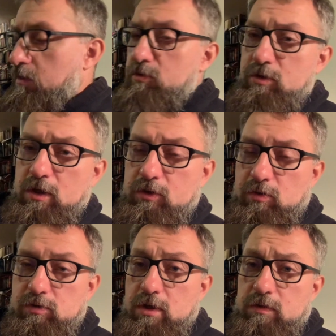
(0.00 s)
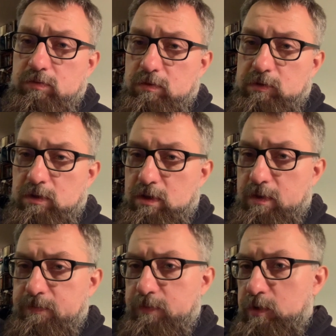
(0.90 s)
Dzisiaj książka, którą
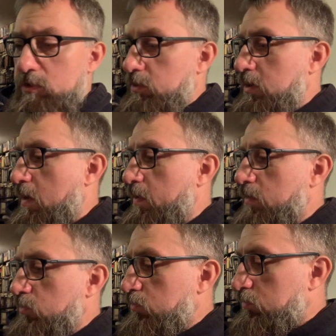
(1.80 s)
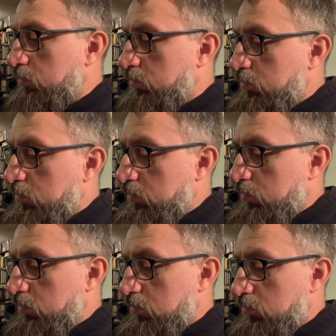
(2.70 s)
trochę czytałem już,
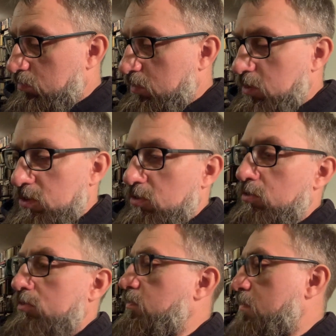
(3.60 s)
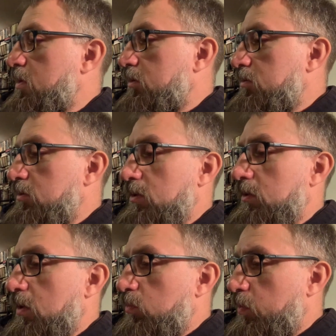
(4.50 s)
yy, też skończyłem jakiś tydzień
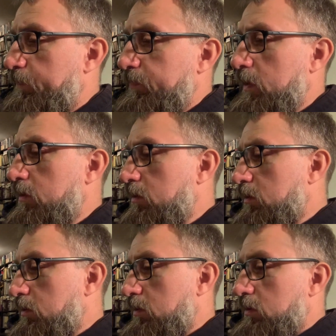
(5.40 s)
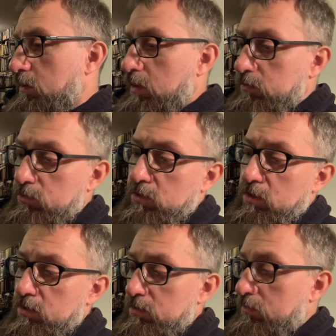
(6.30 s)
temu.
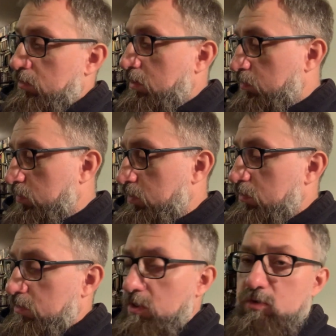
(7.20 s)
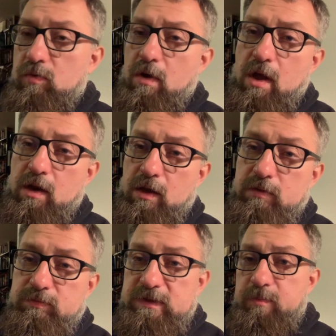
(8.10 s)
Także trochę mi zeszła,
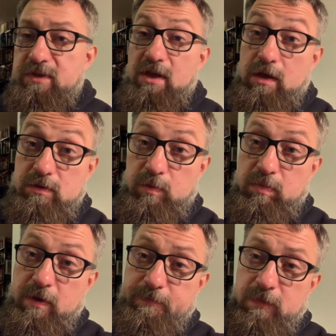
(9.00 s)
ale zapisałem sobie.